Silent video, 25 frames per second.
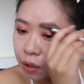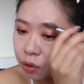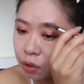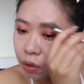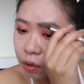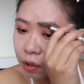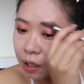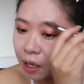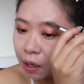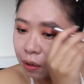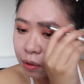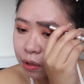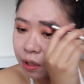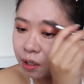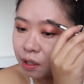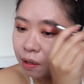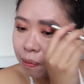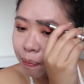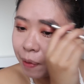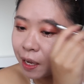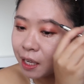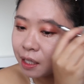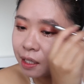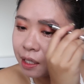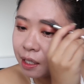就导致
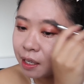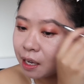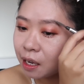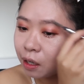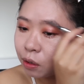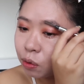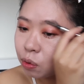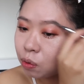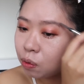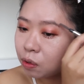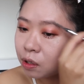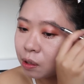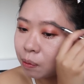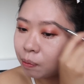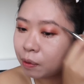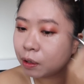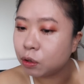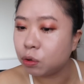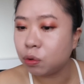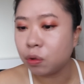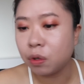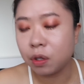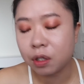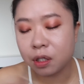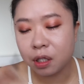每次要做什么
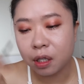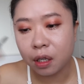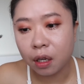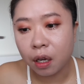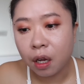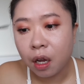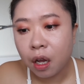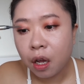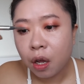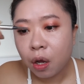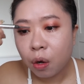决策，